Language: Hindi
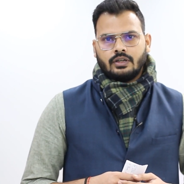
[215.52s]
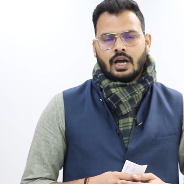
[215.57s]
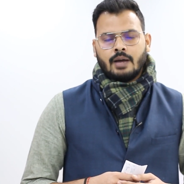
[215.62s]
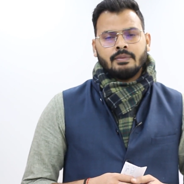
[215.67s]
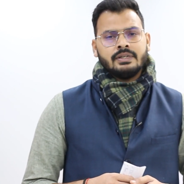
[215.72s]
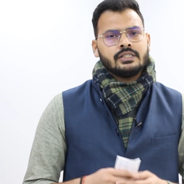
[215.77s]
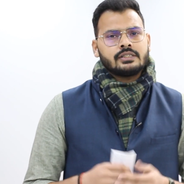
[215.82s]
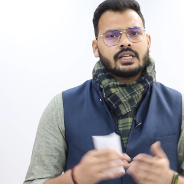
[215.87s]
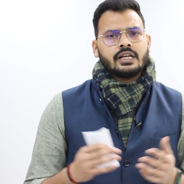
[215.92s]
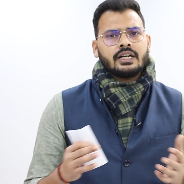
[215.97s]

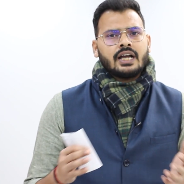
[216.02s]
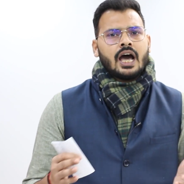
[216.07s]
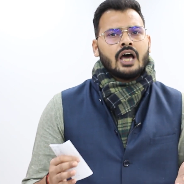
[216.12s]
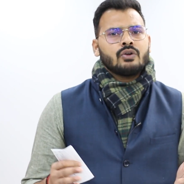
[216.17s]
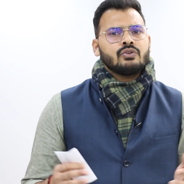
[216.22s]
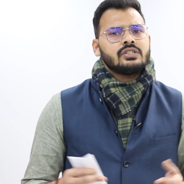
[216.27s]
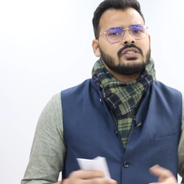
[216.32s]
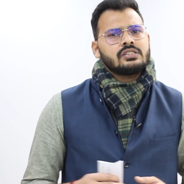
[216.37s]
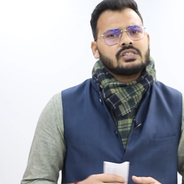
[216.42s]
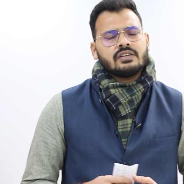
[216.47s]
हम इन
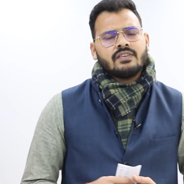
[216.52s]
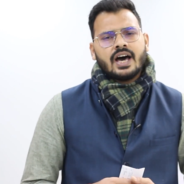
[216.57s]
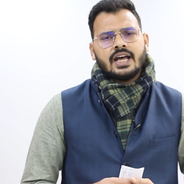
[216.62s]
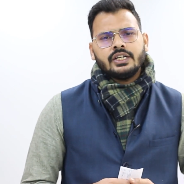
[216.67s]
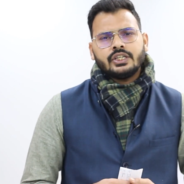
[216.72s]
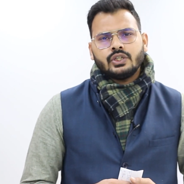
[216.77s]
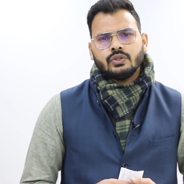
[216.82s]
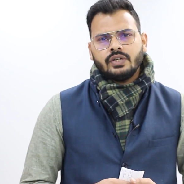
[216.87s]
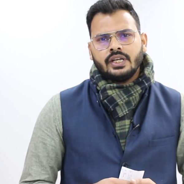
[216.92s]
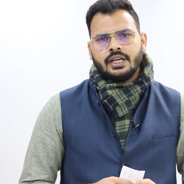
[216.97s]
सरकारों से
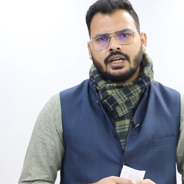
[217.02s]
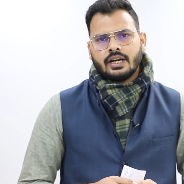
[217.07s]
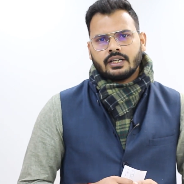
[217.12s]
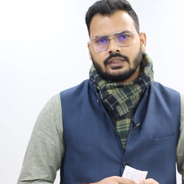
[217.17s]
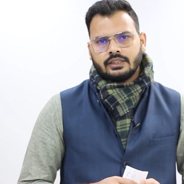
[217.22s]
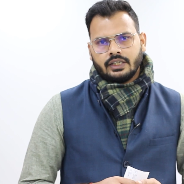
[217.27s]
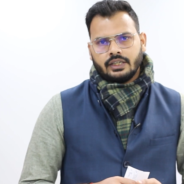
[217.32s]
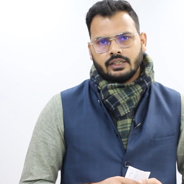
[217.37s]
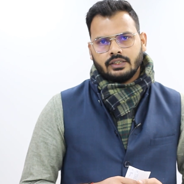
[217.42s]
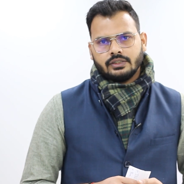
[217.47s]
सवाल क्यों नहीं
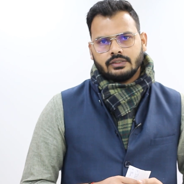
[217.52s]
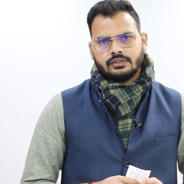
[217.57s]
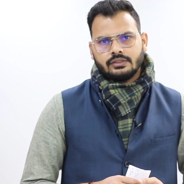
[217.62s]
करते